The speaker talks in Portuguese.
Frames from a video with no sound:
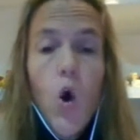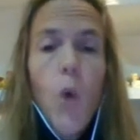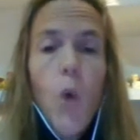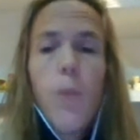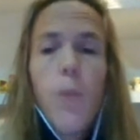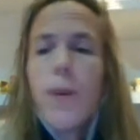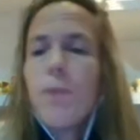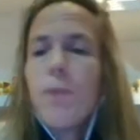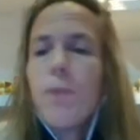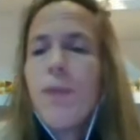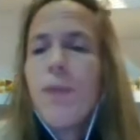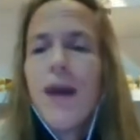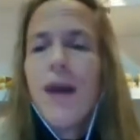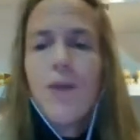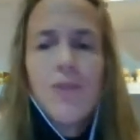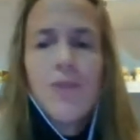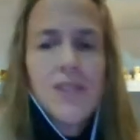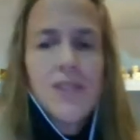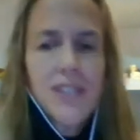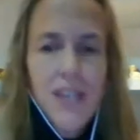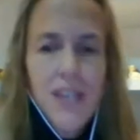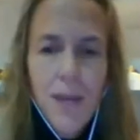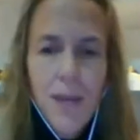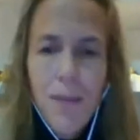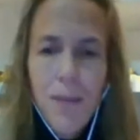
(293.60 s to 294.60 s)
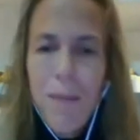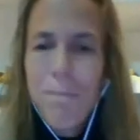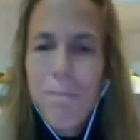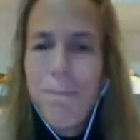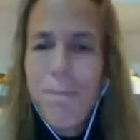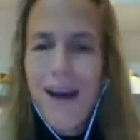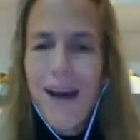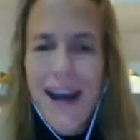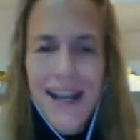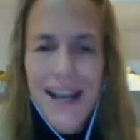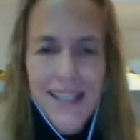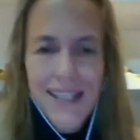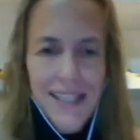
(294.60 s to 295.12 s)
O primeiro exame
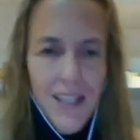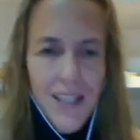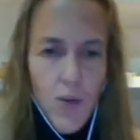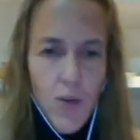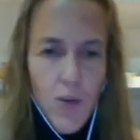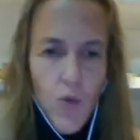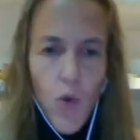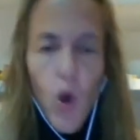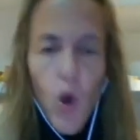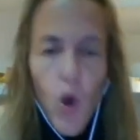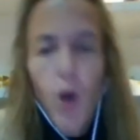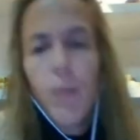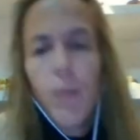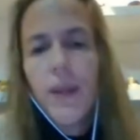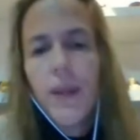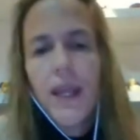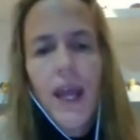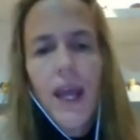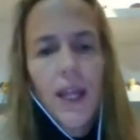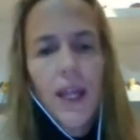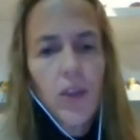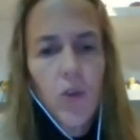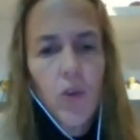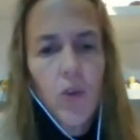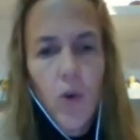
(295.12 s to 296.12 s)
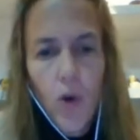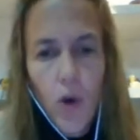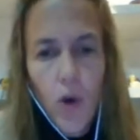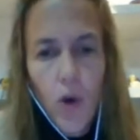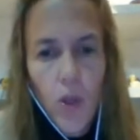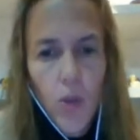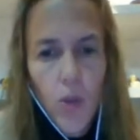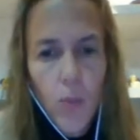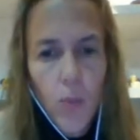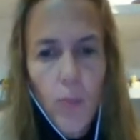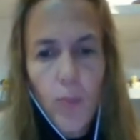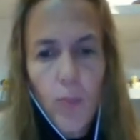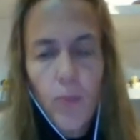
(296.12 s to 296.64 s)
básico
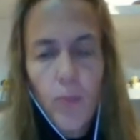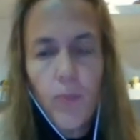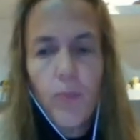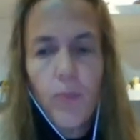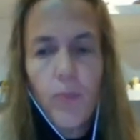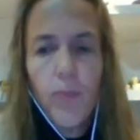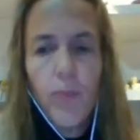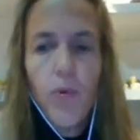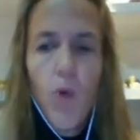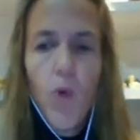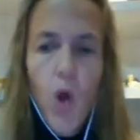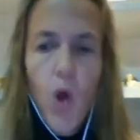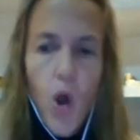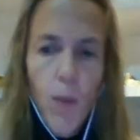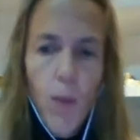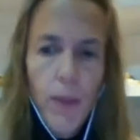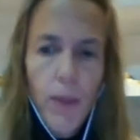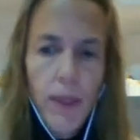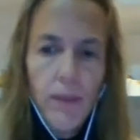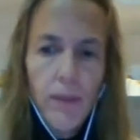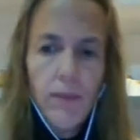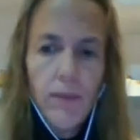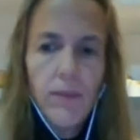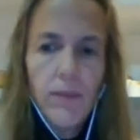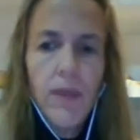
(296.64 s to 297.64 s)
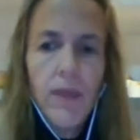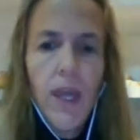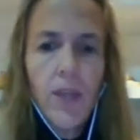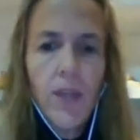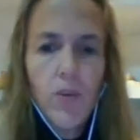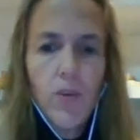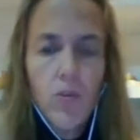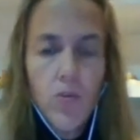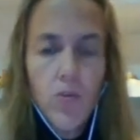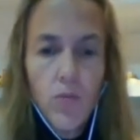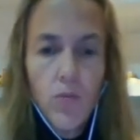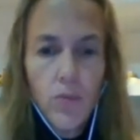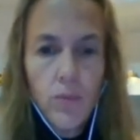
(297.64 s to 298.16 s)
obrigatório para o homem
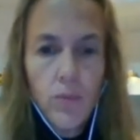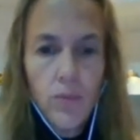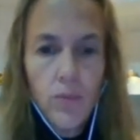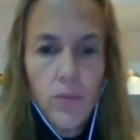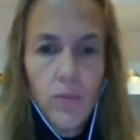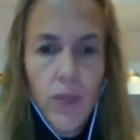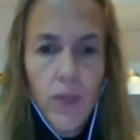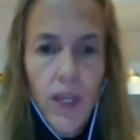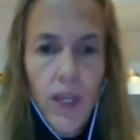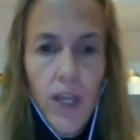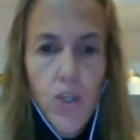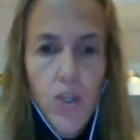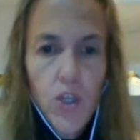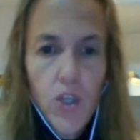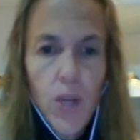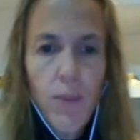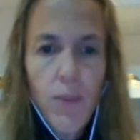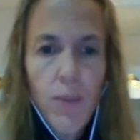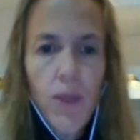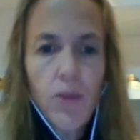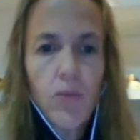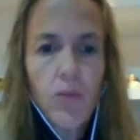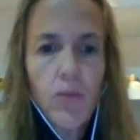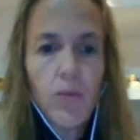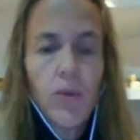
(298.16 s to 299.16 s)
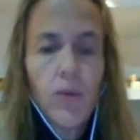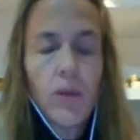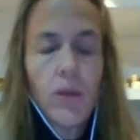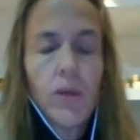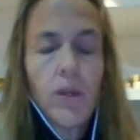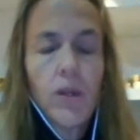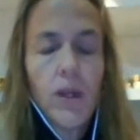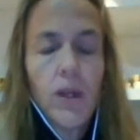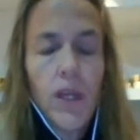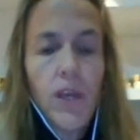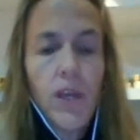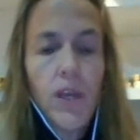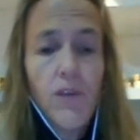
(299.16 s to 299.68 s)
dentro de um relacionamento
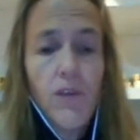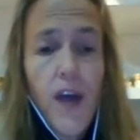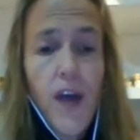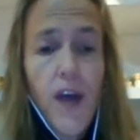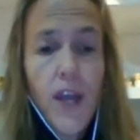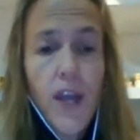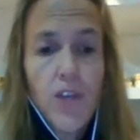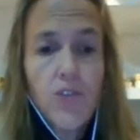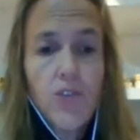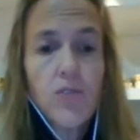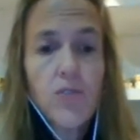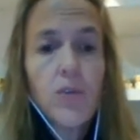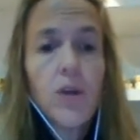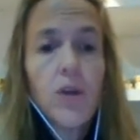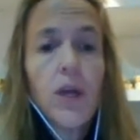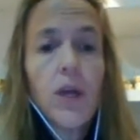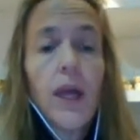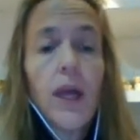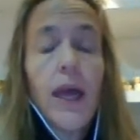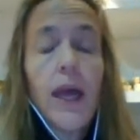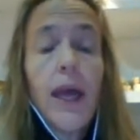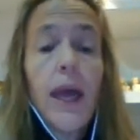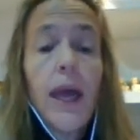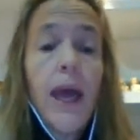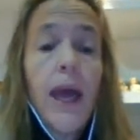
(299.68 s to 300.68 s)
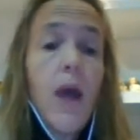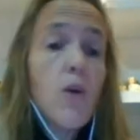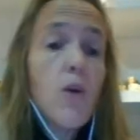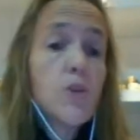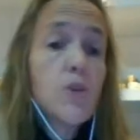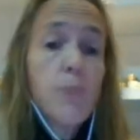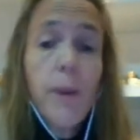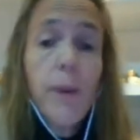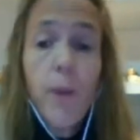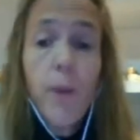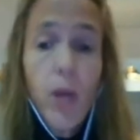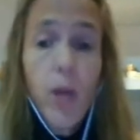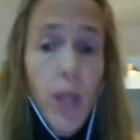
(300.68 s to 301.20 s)
infértil é o
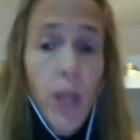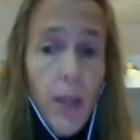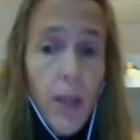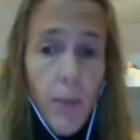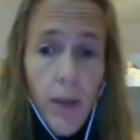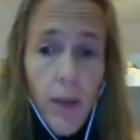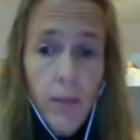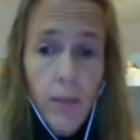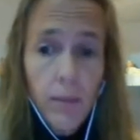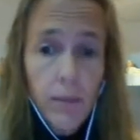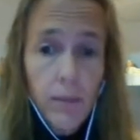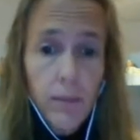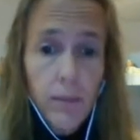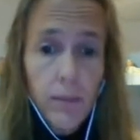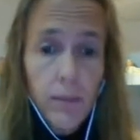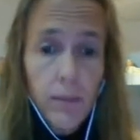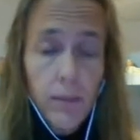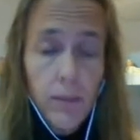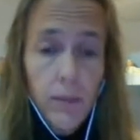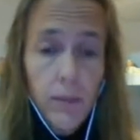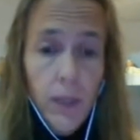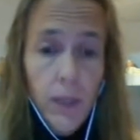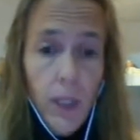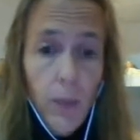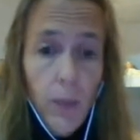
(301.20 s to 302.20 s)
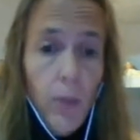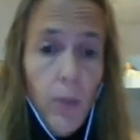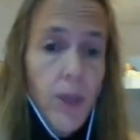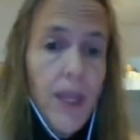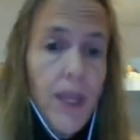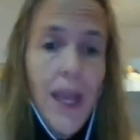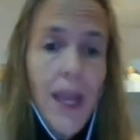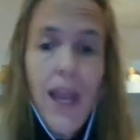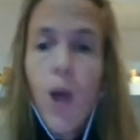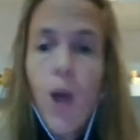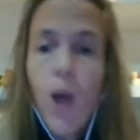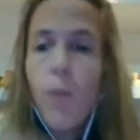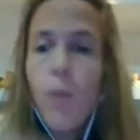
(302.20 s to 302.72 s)
espermograma,
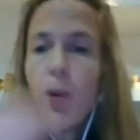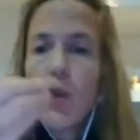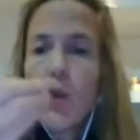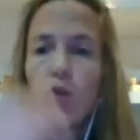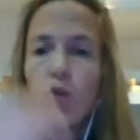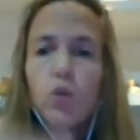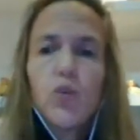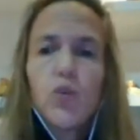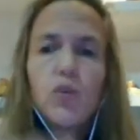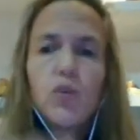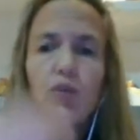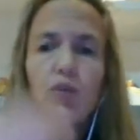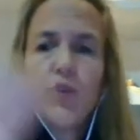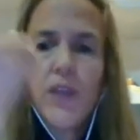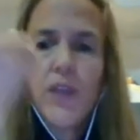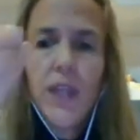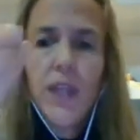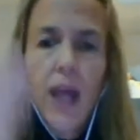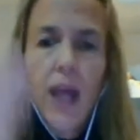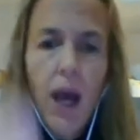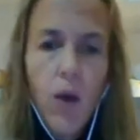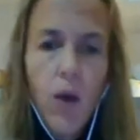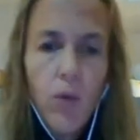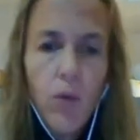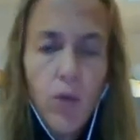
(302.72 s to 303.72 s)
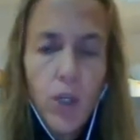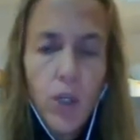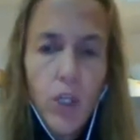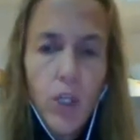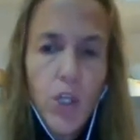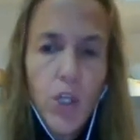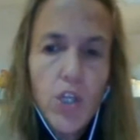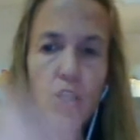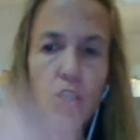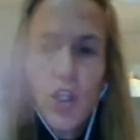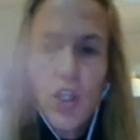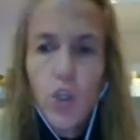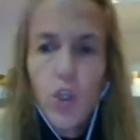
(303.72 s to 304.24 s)
porque ele é o produto final
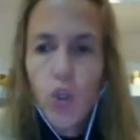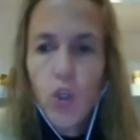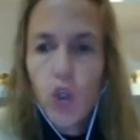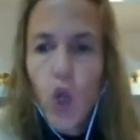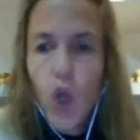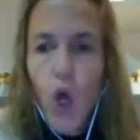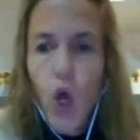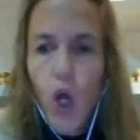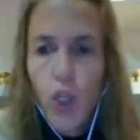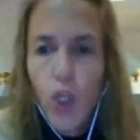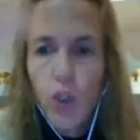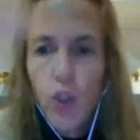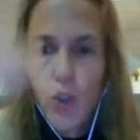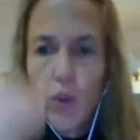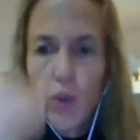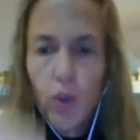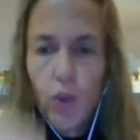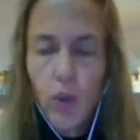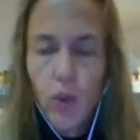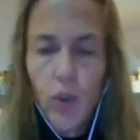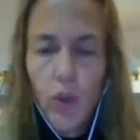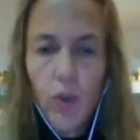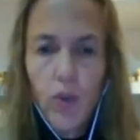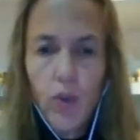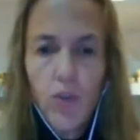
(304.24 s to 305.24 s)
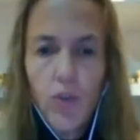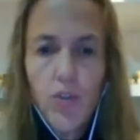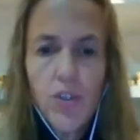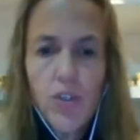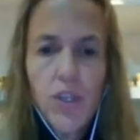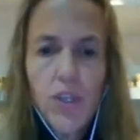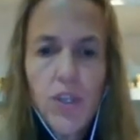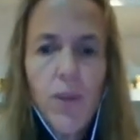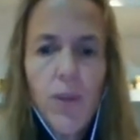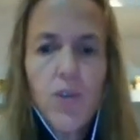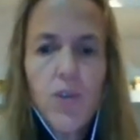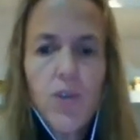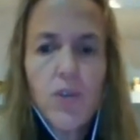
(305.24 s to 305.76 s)
de todo
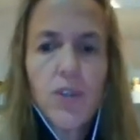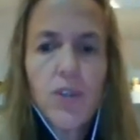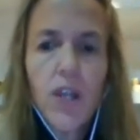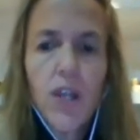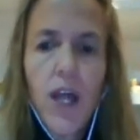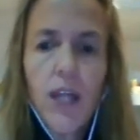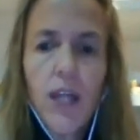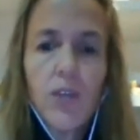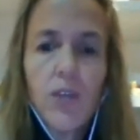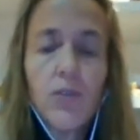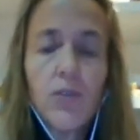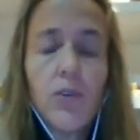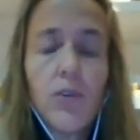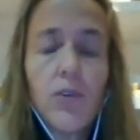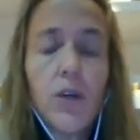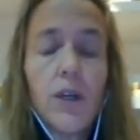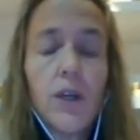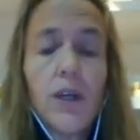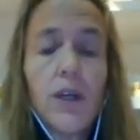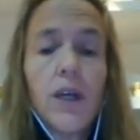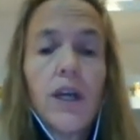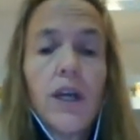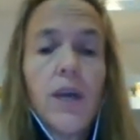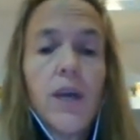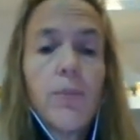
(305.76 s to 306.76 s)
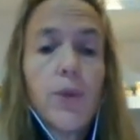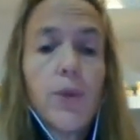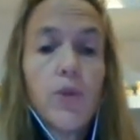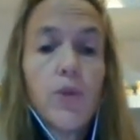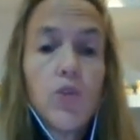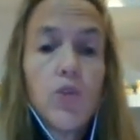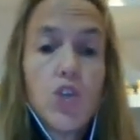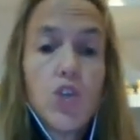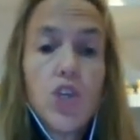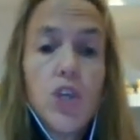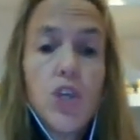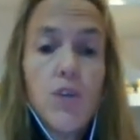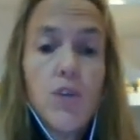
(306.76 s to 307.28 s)
justamente o trato
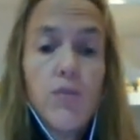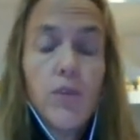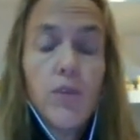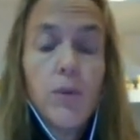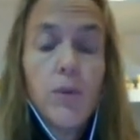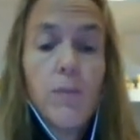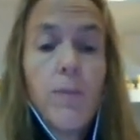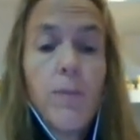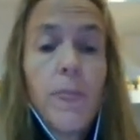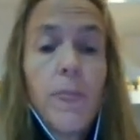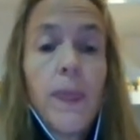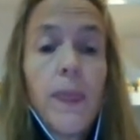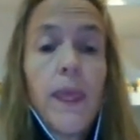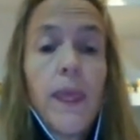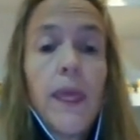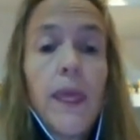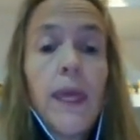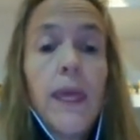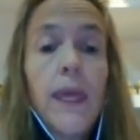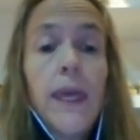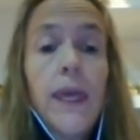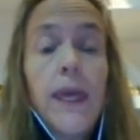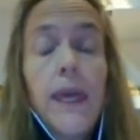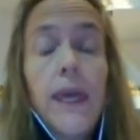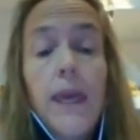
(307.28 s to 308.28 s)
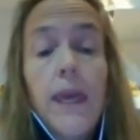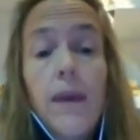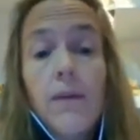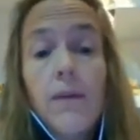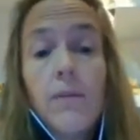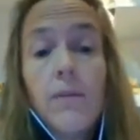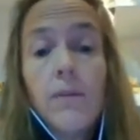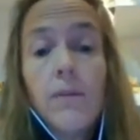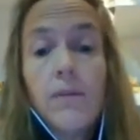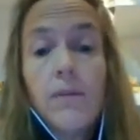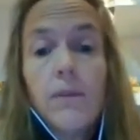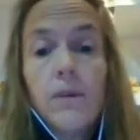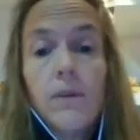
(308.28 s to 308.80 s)
reprodutivo e
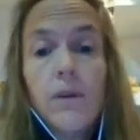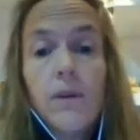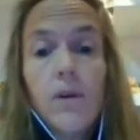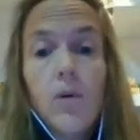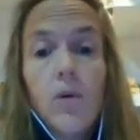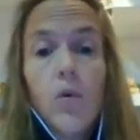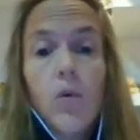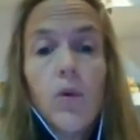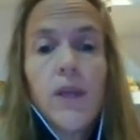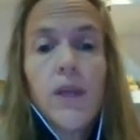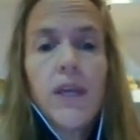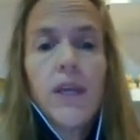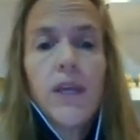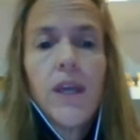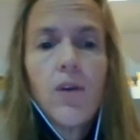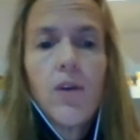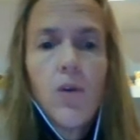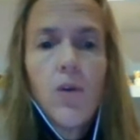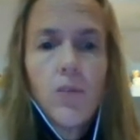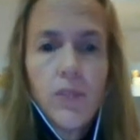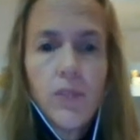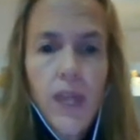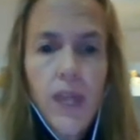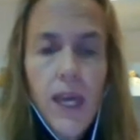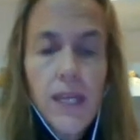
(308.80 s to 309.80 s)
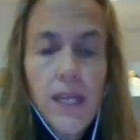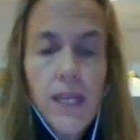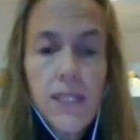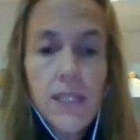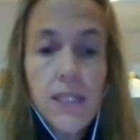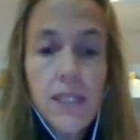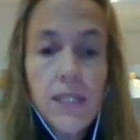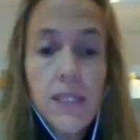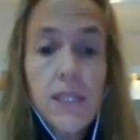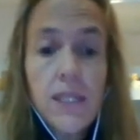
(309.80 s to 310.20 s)
o que, que acontece?